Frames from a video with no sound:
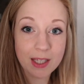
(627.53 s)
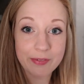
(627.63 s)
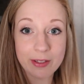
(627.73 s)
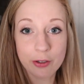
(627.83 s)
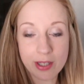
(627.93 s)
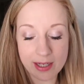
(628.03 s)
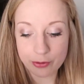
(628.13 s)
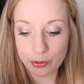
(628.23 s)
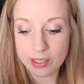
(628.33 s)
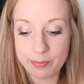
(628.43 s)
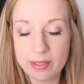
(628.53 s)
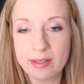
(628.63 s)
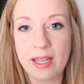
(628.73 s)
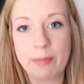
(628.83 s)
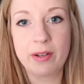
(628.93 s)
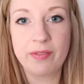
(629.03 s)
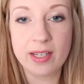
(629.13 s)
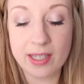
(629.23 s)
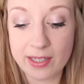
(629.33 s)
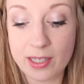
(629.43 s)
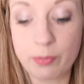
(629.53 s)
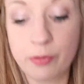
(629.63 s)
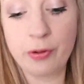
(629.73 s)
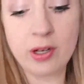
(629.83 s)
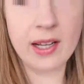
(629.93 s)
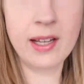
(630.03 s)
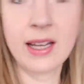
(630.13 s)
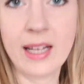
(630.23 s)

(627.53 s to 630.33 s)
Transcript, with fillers: ich werde euch da natürlich mitnehmen, wenn ich die befülle.